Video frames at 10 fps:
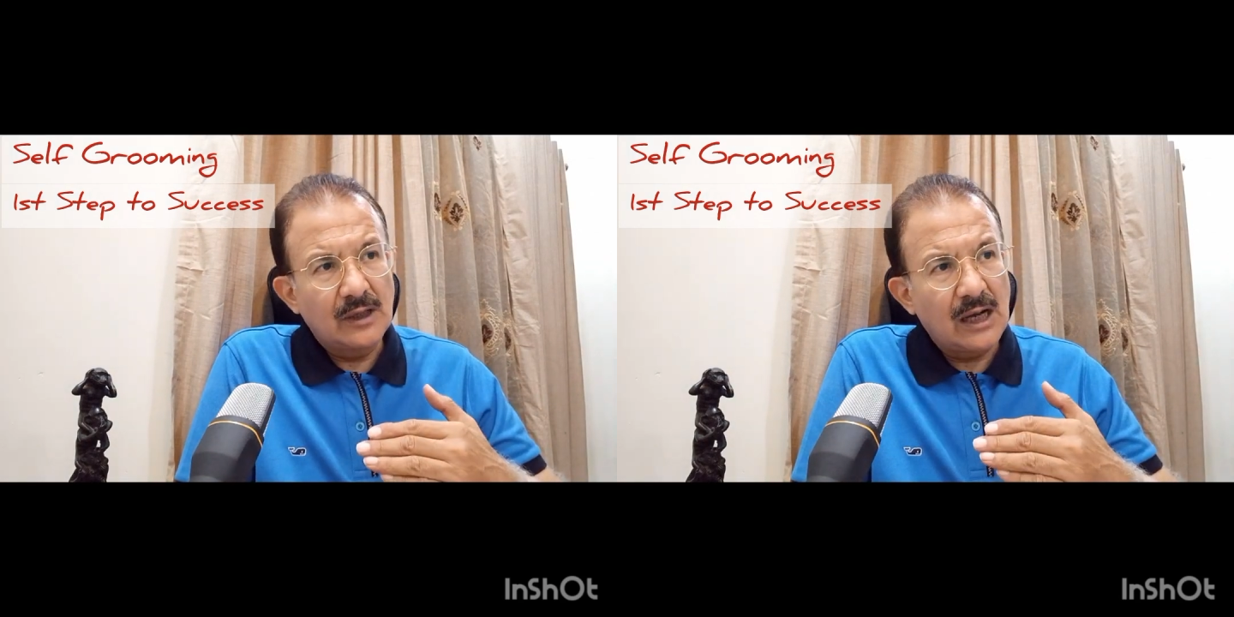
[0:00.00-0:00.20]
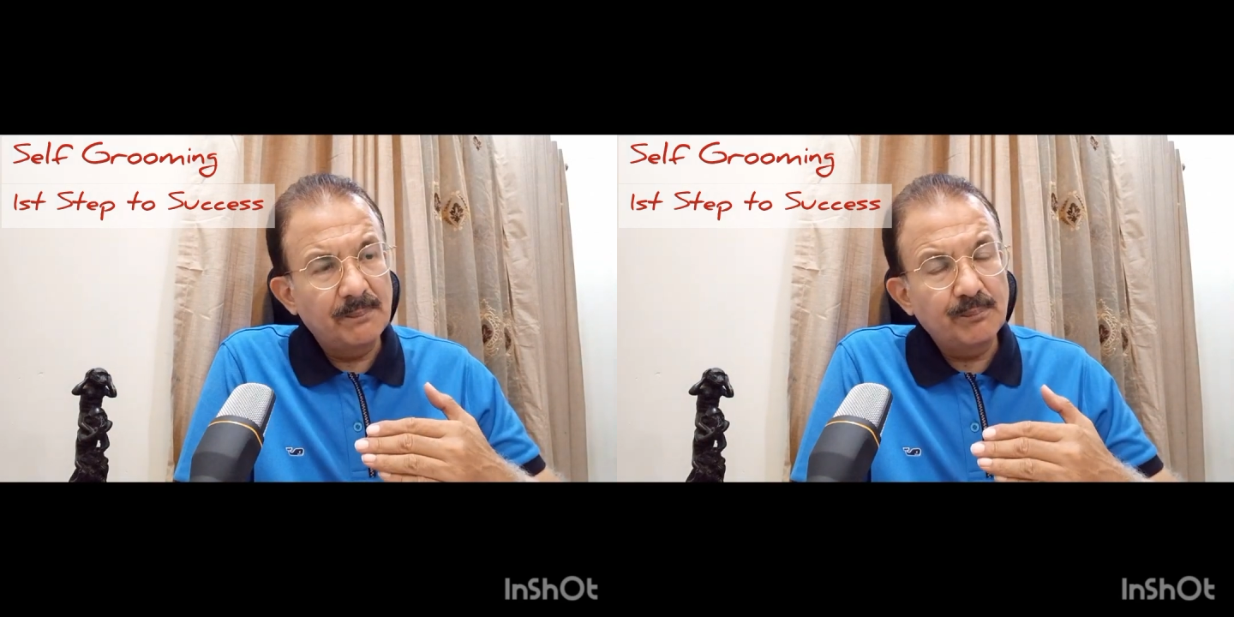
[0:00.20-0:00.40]

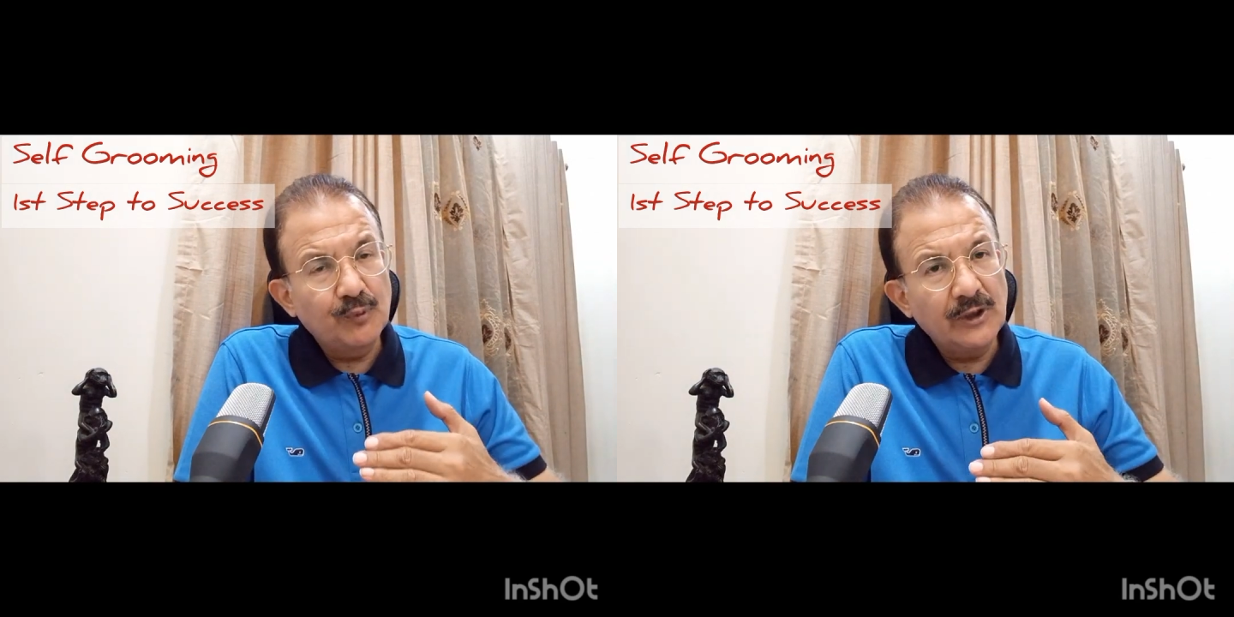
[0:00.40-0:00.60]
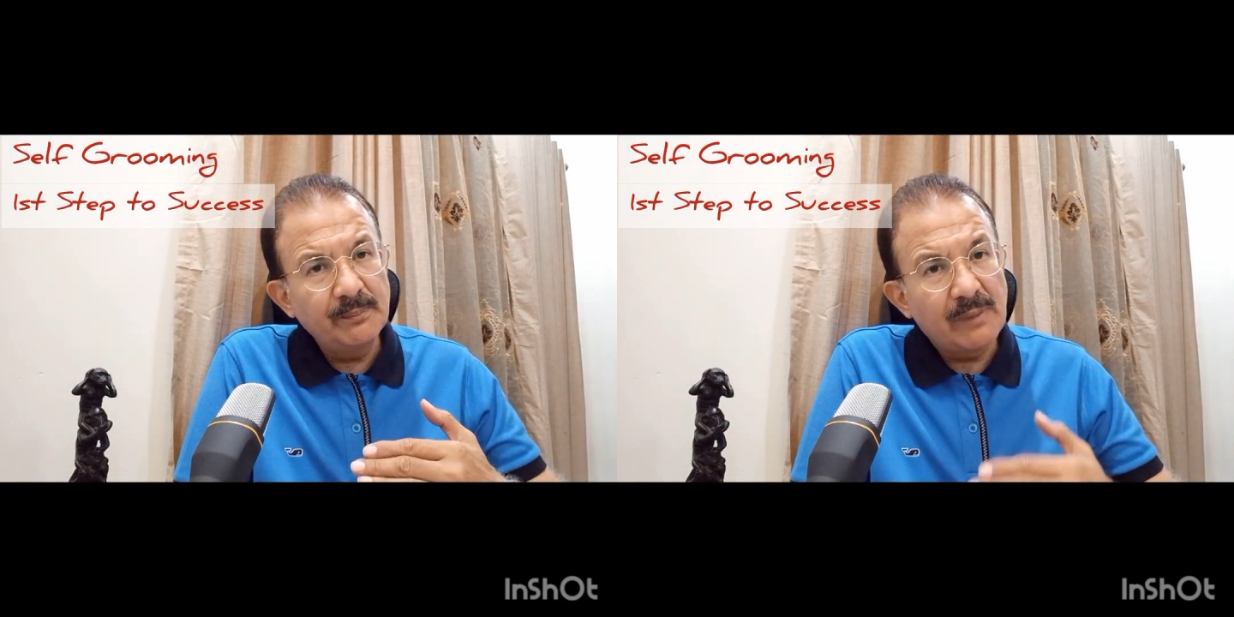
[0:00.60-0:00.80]
आप
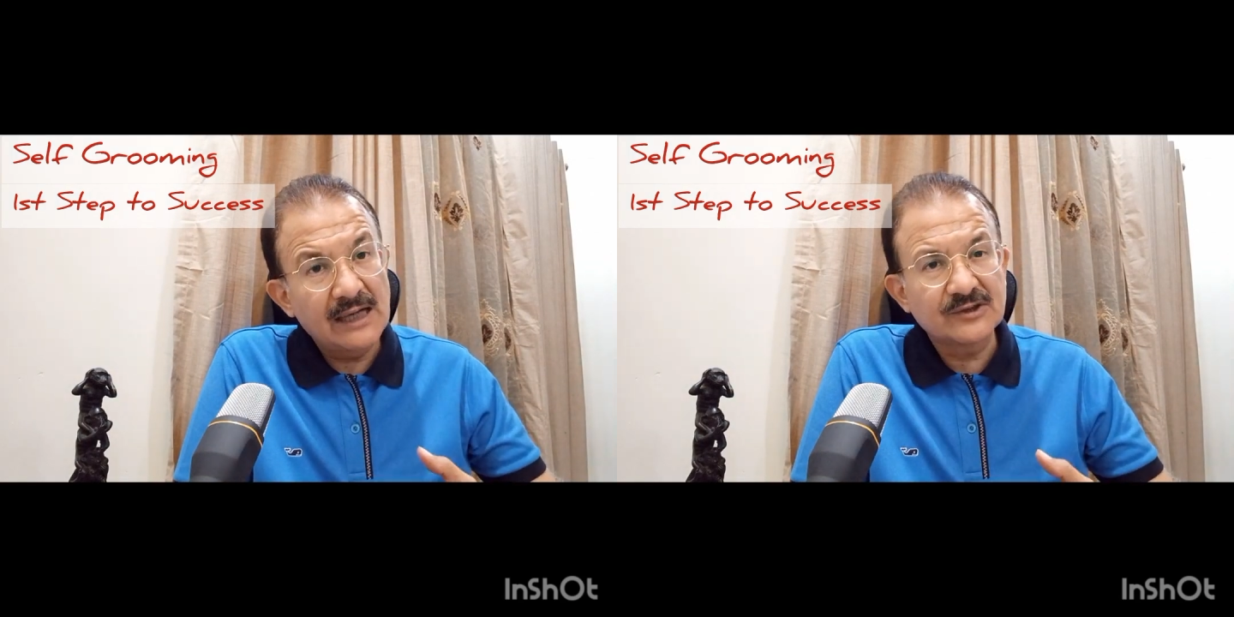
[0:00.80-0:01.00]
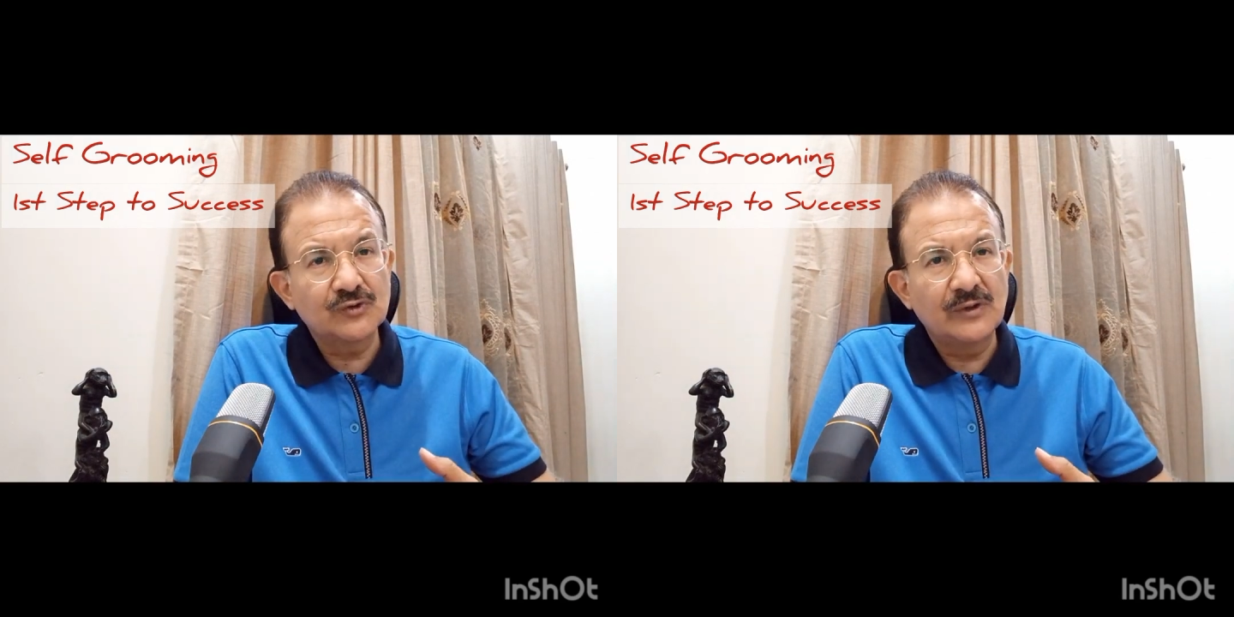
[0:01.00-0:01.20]
पूरी
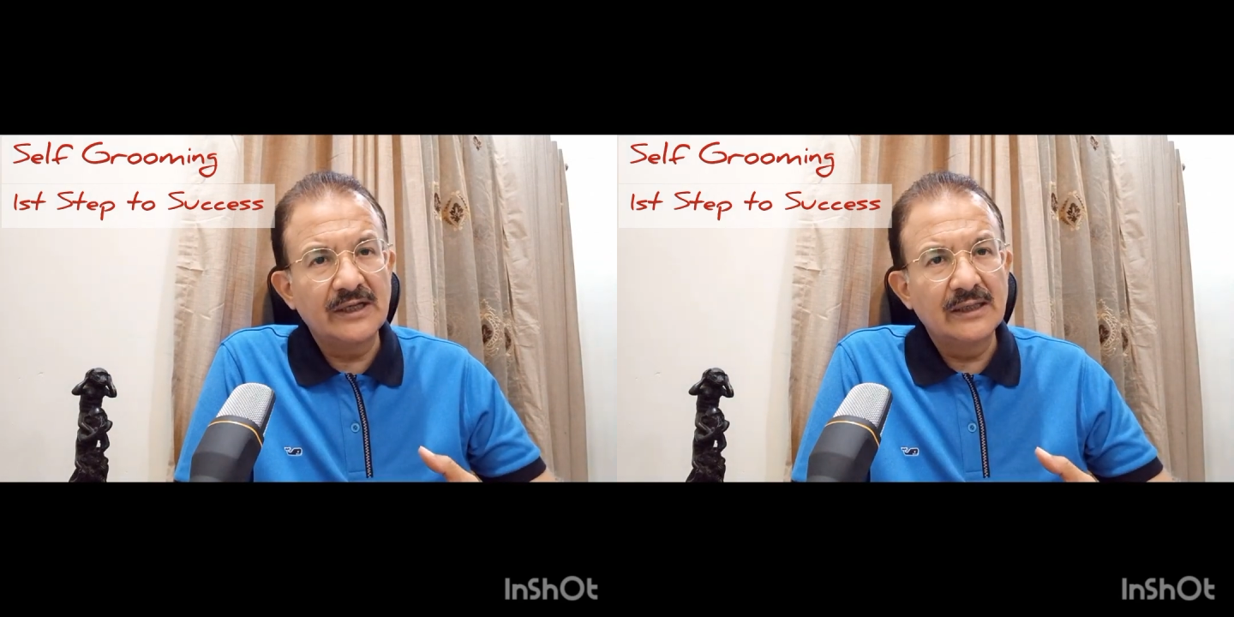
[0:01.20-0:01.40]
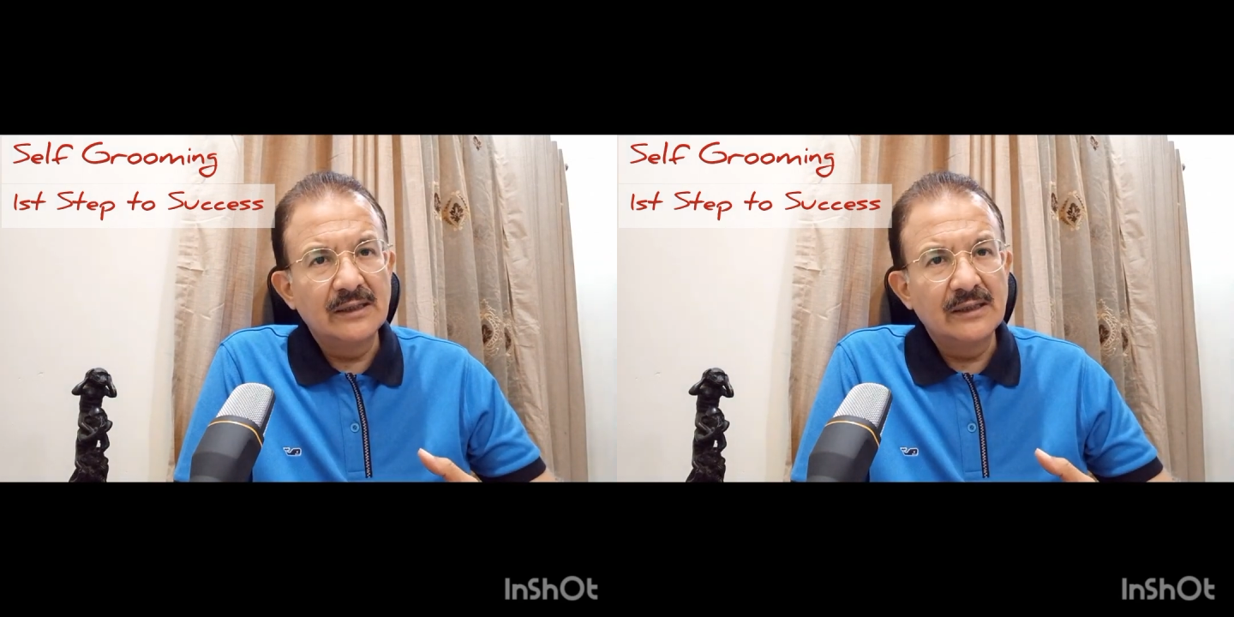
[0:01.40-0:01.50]
बात सुने